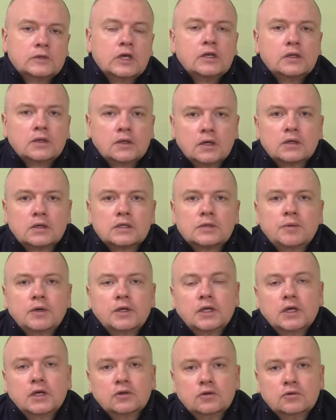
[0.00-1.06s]
Итак,
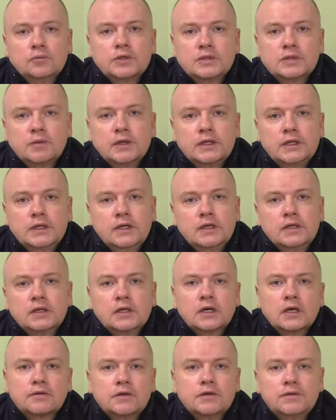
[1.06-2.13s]
господа, ну посмотрели,
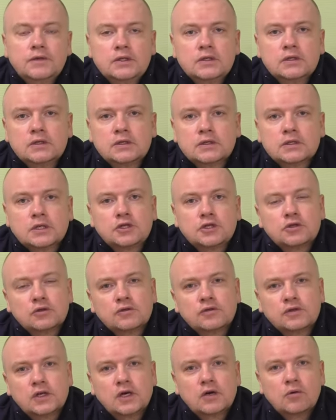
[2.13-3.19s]
как вы видите, за счет
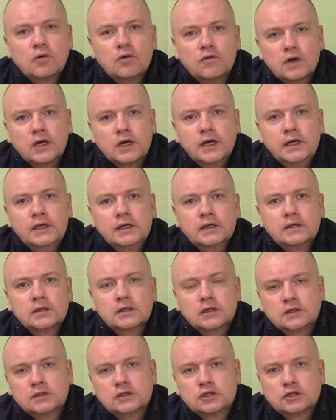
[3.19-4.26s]
второго колена,
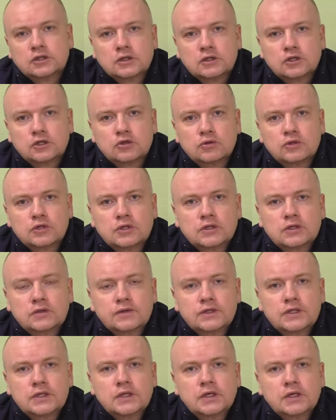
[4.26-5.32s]
конечно, эта жесткость
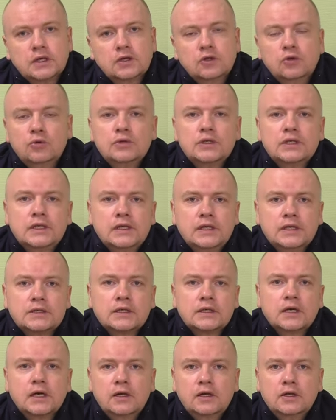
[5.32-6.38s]
возникает. Ну и третье
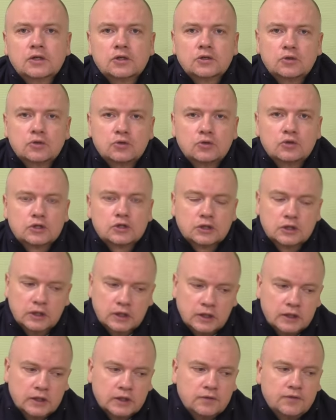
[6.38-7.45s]
колено, оно тоже,
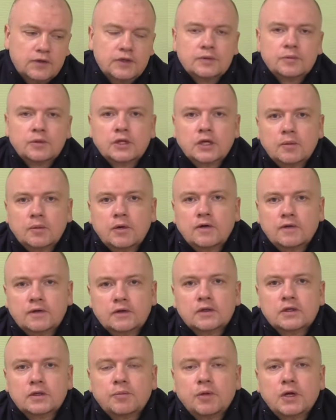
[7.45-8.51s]
видимо, добавлена
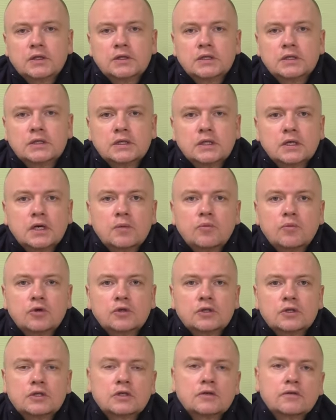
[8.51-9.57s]
дополнительная
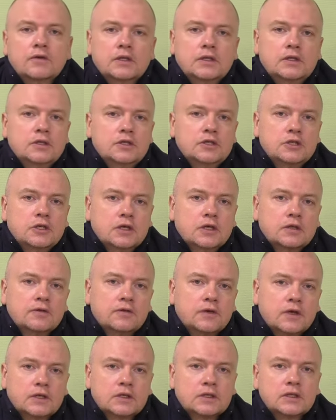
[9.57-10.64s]
обмоточка, в отличие от
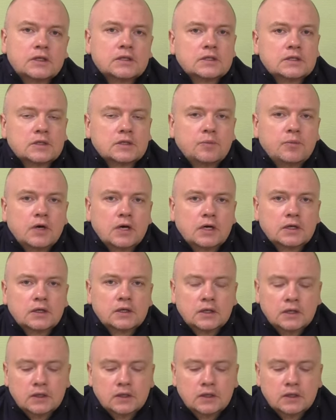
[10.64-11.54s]
Фортекса Спарк